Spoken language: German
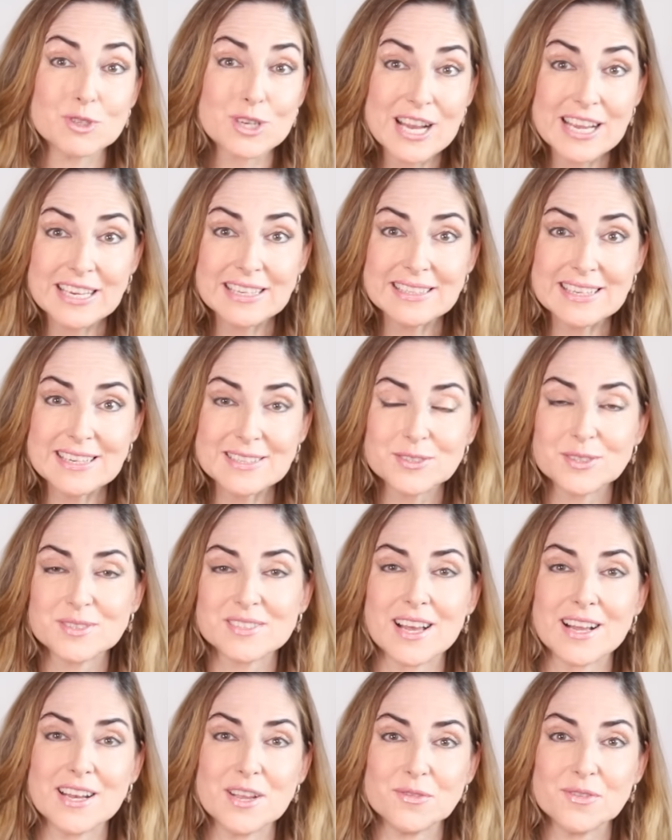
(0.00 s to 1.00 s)
schlechte
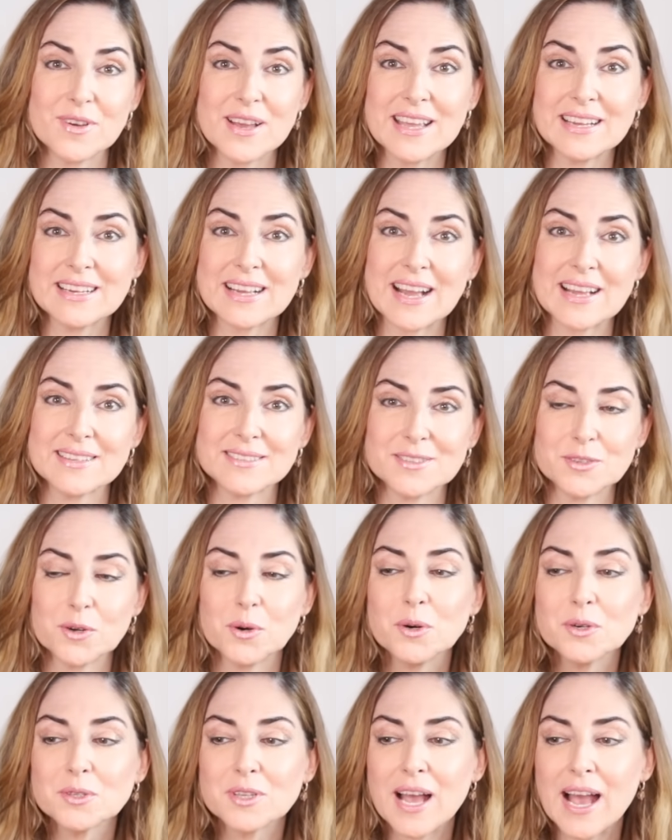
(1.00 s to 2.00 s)
soziale Fähigkeiten
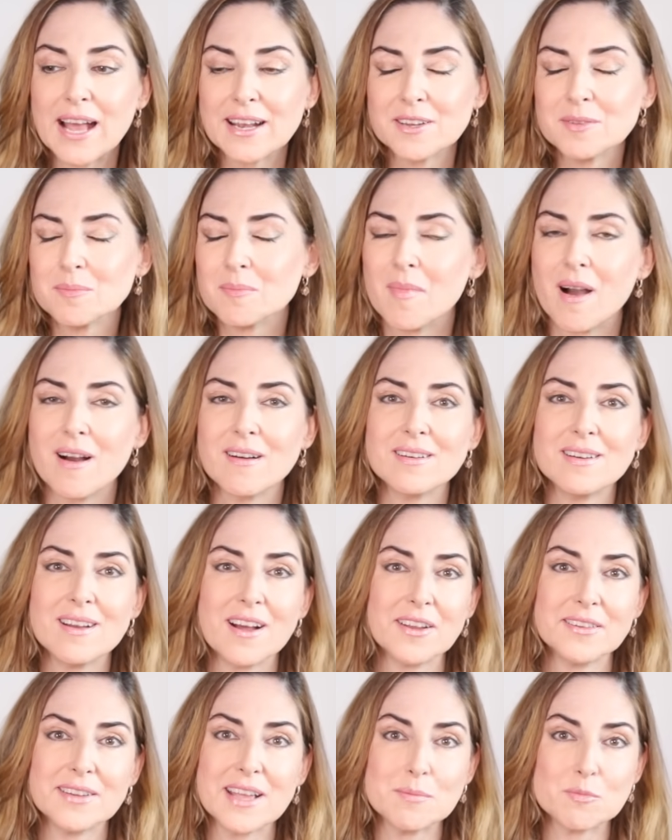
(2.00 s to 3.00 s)
oder einen Mangel
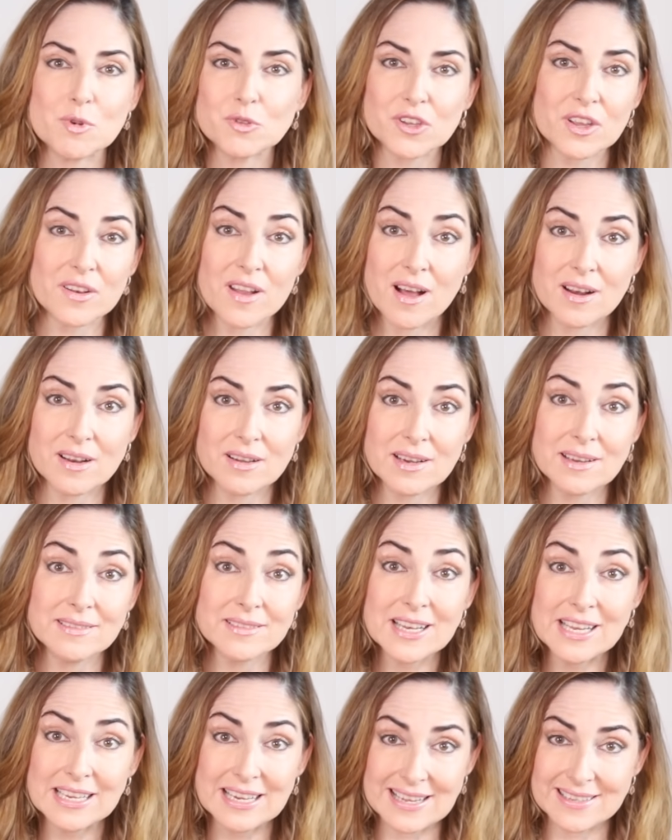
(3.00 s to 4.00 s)
an emotionaler
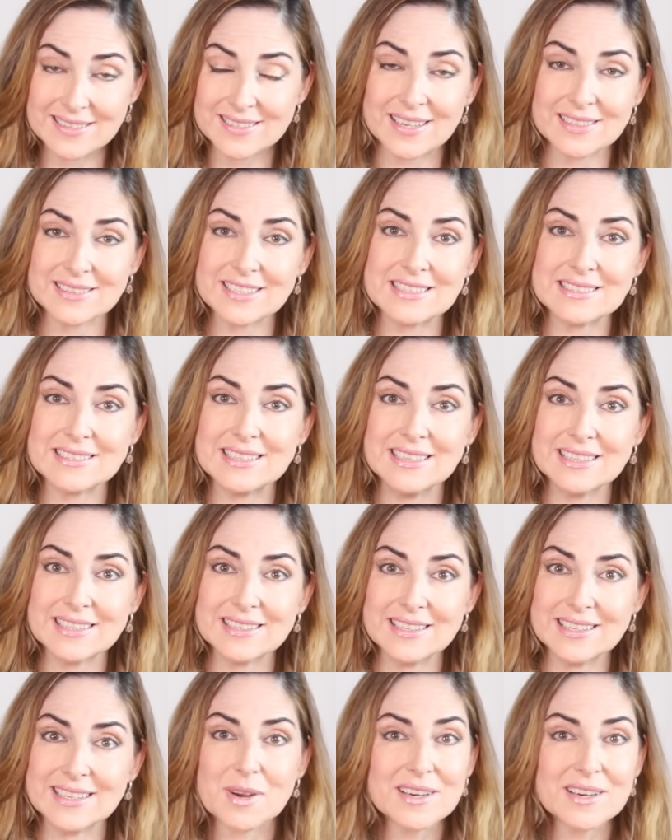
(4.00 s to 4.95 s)
Intelligenz attestieren.